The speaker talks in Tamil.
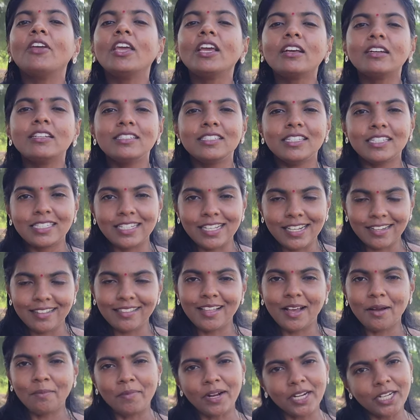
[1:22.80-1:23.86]
வேகன்சிஸ்
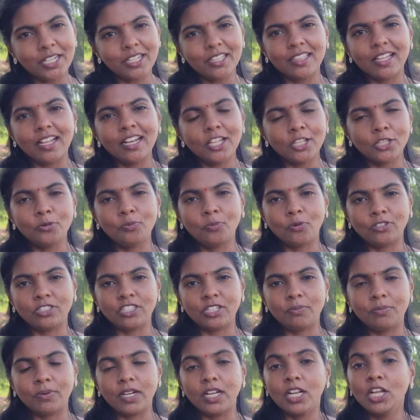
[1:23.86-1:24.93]
இருந்தால் மட்டும்தான் அது
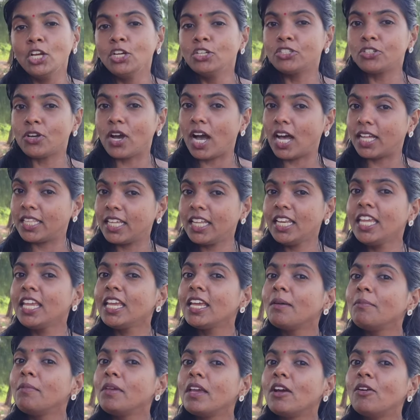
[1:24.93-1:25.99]
பாசிபிள் ஸோ அதை
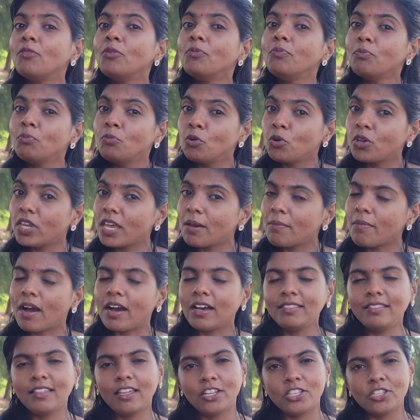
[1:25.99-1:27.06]
நீங்கள் மிகவும்
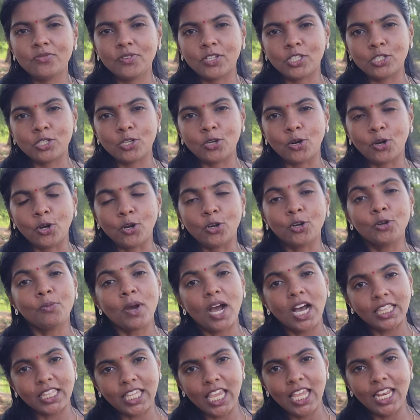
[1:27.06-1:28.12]
முக்கியமாக தெரிஞ்சு
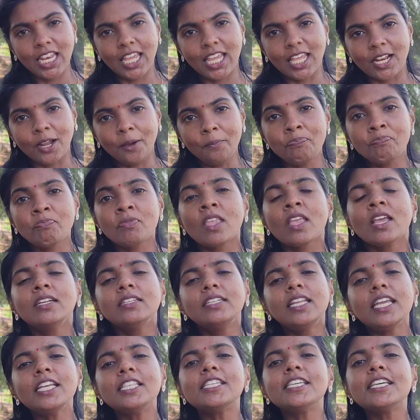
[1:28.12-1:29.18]
வச்சுக்கொள்ளணும் அதே நேரம்
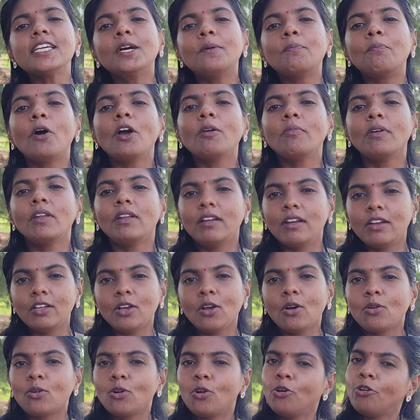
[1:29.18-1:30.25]
டீச்சிங் அப்பாயின்மெண்ட்
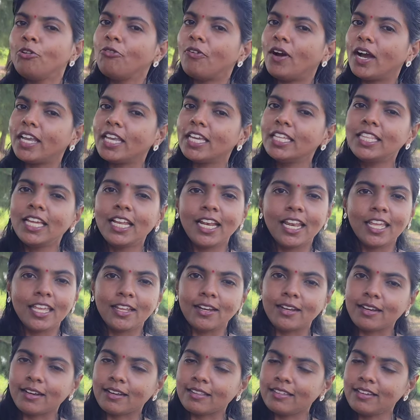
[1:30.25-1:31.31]
எடுக்கக்குள்ள ஒரு வயதில்லை
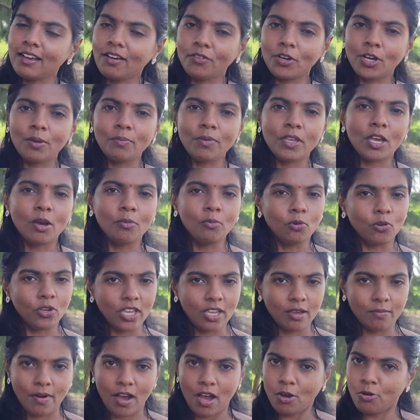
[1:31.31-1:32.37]
என்றது அவங்க மிக
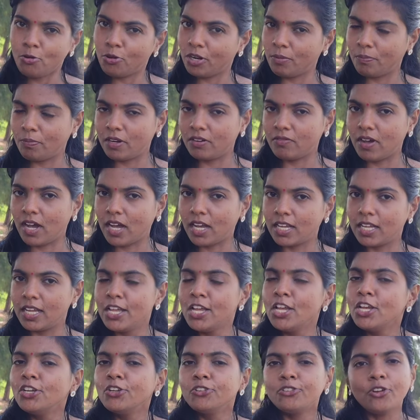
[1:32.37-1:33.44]
முக்கியமாக குறிப்பிடுவாங்க
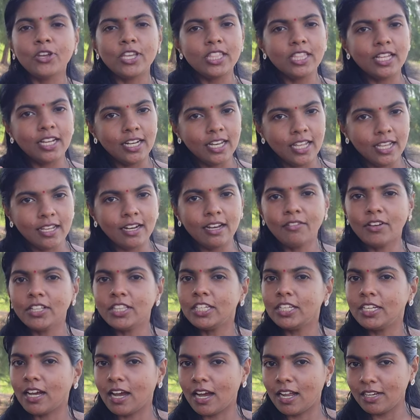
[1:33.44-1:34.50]
ஸோ இந்த டிகிரி
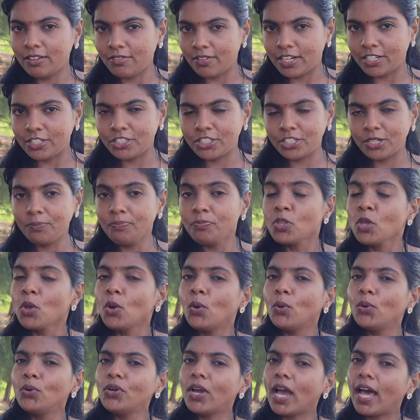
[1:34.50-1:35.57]
வந்து நாலு வருஷம்
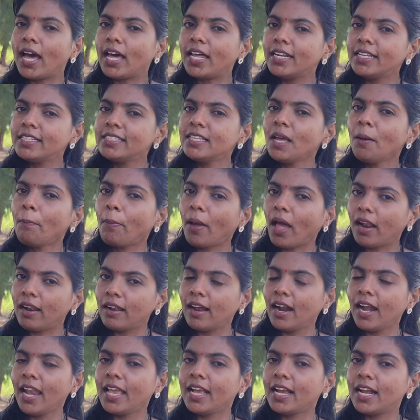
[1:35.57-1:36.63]
ஒரு அரச
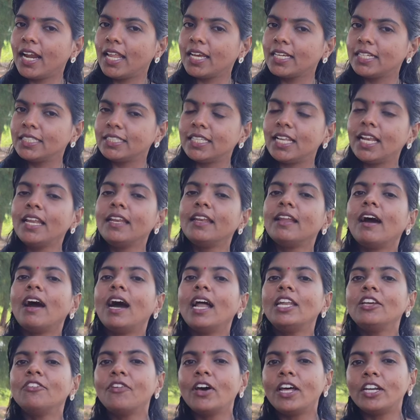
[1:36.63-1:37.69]
பல்கலைக்கழகத்தில்
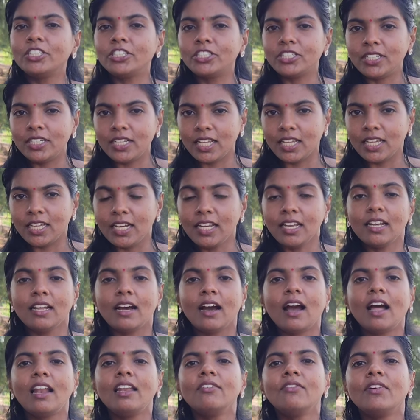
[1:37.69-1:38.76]
நாலு வருஷ டிகிரி
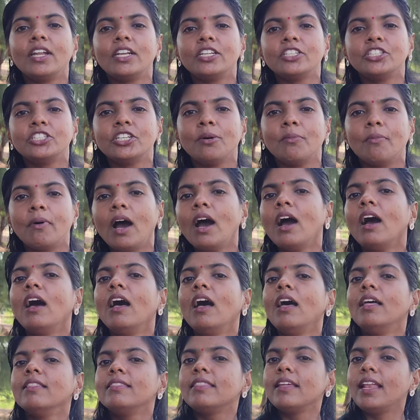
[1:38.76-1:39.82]
நாலு வருஷமாக
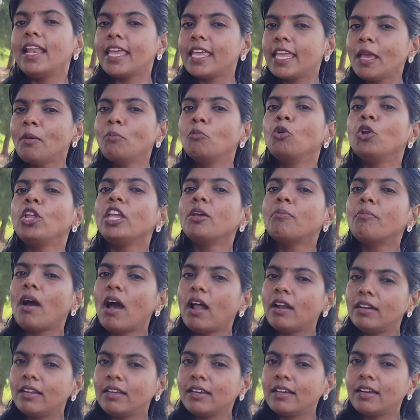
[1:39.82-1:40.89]
திலேயே
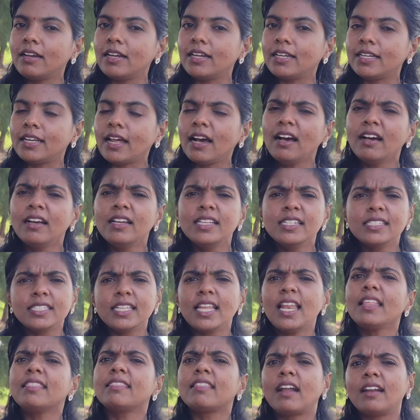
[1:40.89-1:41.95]
அண்டு கேட்டால்
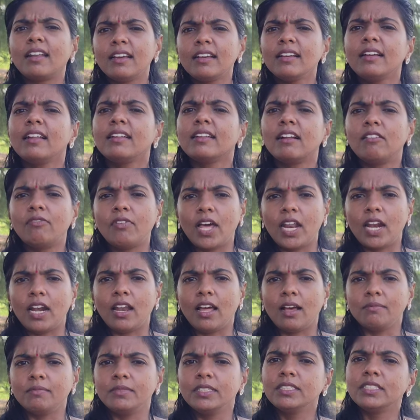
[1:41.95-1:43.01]
சில தடங்கல்கள்
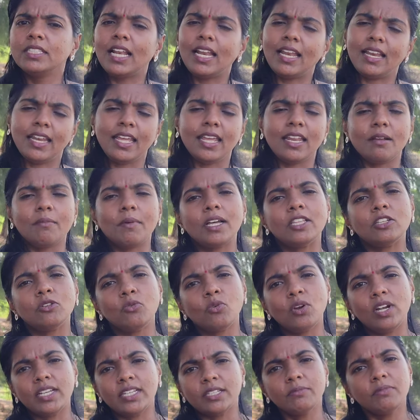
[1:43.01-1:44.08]
வரலாம் சில நேரம் அது
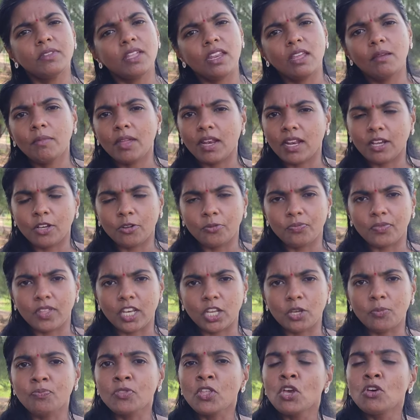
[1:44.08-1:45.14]
உங்களுக்கும் தெரியும் எனக்கும்
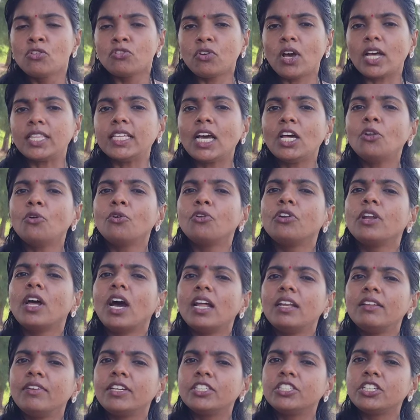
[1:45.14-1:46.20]
தெரியும் ஸோ அதால் ஒரு
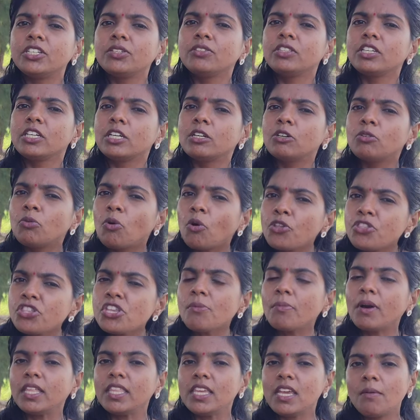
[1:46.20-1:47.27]
நாலு வருஷத்துக்கு
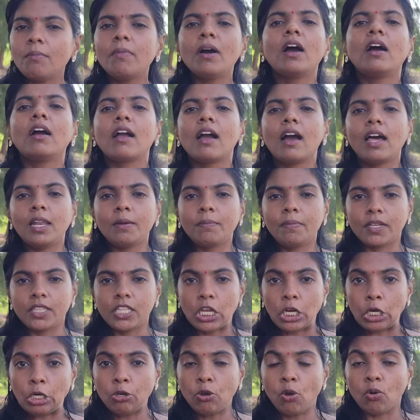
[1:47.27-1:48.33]
கொஞ்சம் அதிகமாக
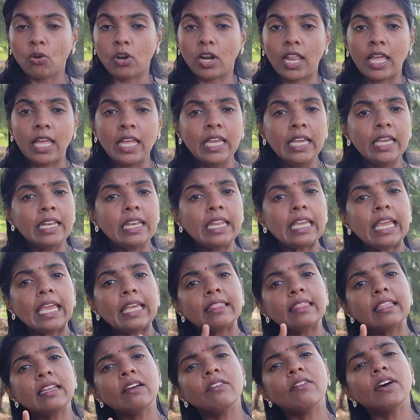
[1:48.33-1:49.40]
காலப்பதி எடுக்கக்குள்ள
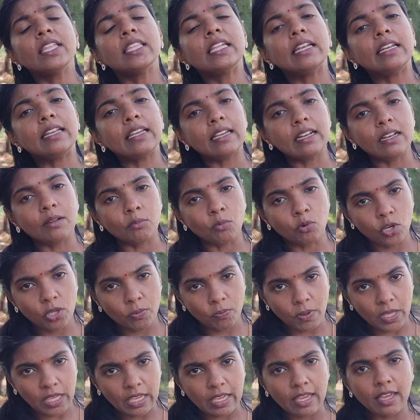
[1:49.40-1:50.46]
நீங்கள் எத்தனை வயதில் டிகிரி
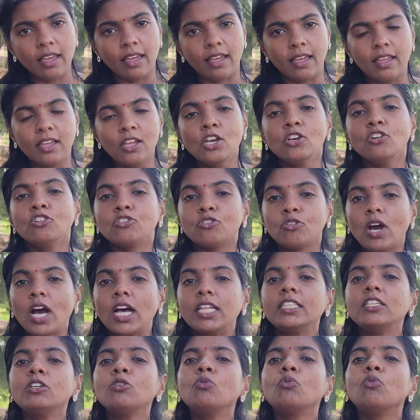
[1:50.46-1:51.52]
முடிப்பீங்க ஸோ
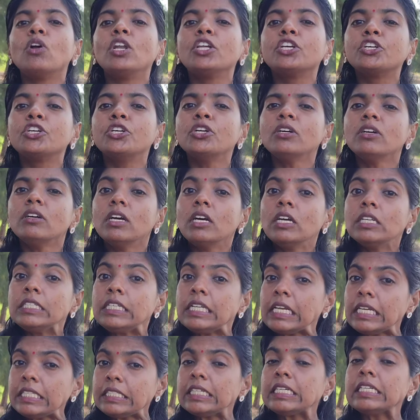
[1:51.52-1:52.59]
அது உங்களுக்கு
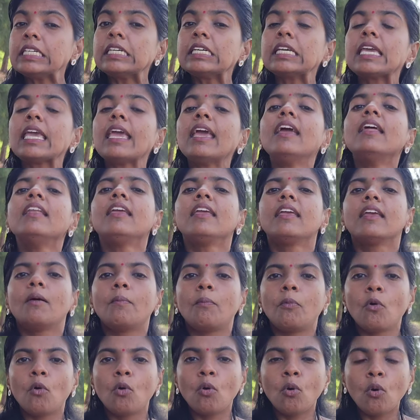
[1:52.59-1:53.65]
டீச்சிங்குக்கே
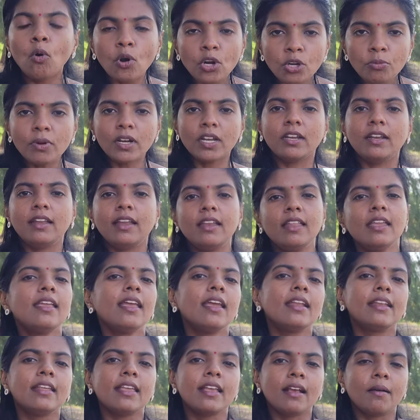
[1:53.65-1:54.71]
நீங்கள் போகணும்
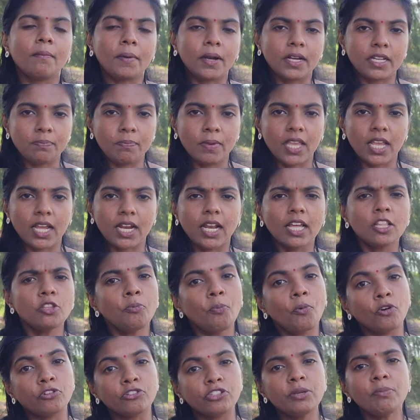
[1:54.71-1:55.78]
டெடிக்கேட் நீங்கள் படிப்பீங்கன்னா
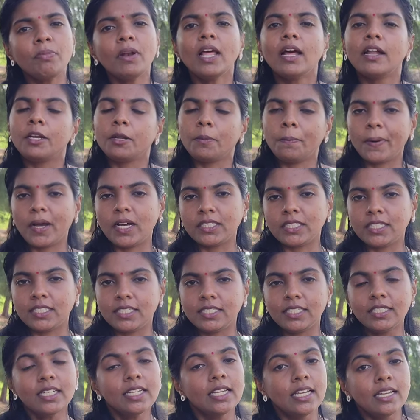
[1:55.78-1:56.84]
அது பாசிபிளான்னு
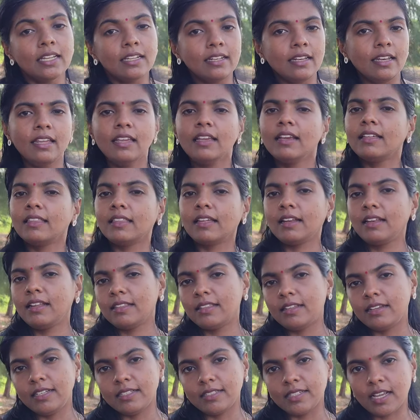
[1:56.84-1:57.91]
பார்த்துட்டு நீங்கள் தான்
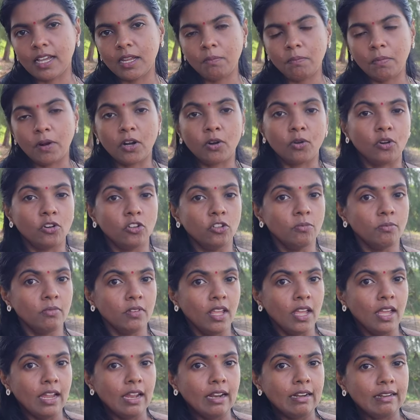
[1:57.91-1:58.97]
அதை டிசைட் பண்ணணும்
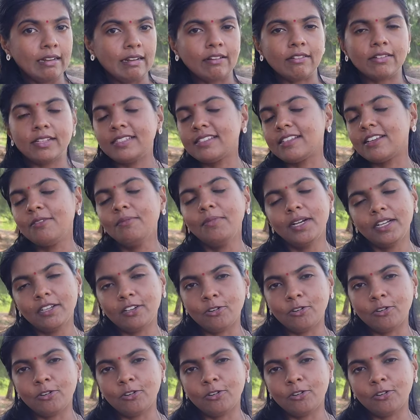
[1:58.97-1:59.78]
ரிஸ்க்கும்